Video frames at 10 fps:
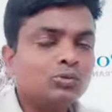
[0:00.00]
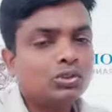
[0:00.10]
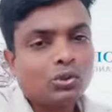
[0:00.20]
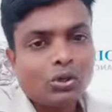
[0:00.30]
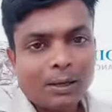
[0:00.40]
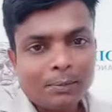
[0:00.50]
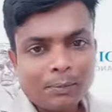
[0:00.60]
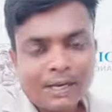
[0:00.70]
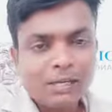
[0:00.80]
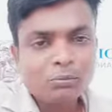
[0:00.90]
जो आप
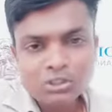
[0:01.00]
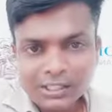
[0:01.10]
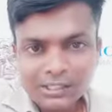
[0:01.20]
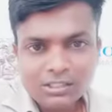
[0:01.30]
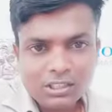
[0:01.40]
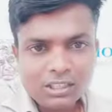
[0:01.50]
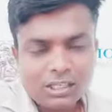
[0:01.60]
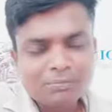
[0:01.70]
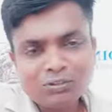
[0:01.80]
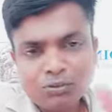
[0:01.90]
अपना एडमिशन लीजिए
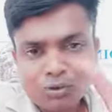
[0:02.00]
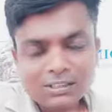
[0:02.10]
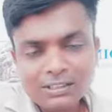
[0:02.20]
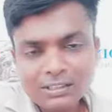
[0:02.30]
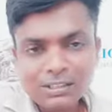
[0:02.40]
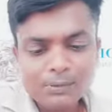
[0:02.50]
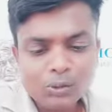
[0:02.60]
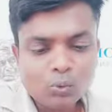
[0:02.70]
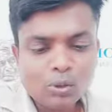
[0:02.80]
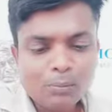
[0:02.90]
अपना फोकस कीजिए अपने
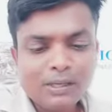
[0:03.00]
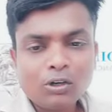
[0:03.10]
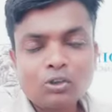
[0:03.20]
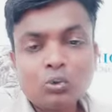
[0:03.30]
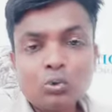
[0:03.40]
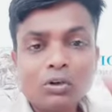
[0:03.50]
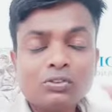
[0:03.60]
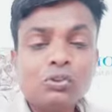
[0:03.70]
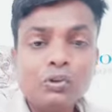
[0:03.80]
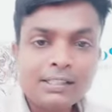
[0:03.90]
गोल में और
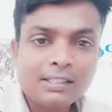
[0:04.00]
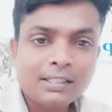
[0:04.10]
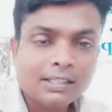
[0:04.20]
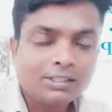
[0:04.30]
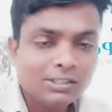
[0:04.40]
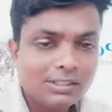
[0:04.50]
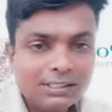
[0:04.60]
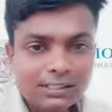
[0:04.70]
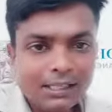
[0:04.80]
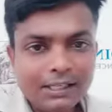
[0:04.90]
2023 का जिस
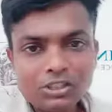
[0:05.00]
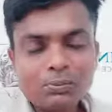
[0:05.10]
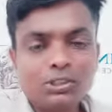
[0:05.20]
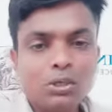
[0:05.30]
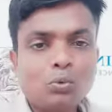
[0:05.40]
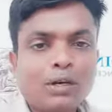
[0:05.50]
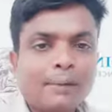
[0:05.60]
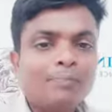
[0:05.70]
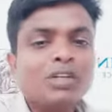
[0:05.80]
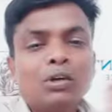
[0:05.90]
जिसका एज बचा हुआ
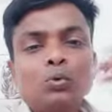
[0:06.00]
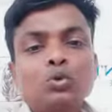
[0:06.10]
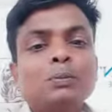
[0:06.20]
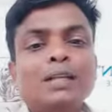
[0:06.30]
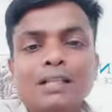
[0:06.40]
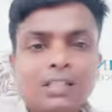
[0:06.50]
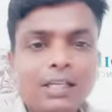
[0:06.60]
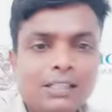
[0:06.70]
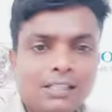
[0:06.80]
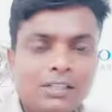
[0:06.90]
है उसमें लग
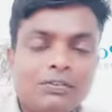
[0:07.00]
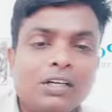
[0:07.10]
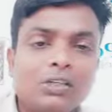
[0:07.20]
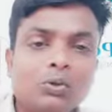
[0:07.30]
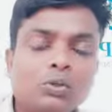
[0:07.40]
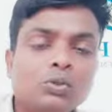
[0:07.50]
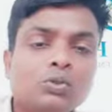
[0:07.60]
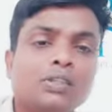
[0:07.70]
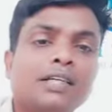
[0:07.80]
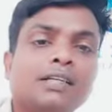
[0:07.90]
जाइए डेफिनेटली यू आर गोइंग
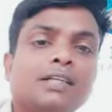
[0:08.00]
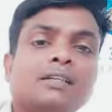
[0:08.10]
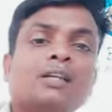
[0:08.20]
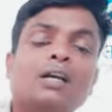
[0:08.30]
टू गेन इट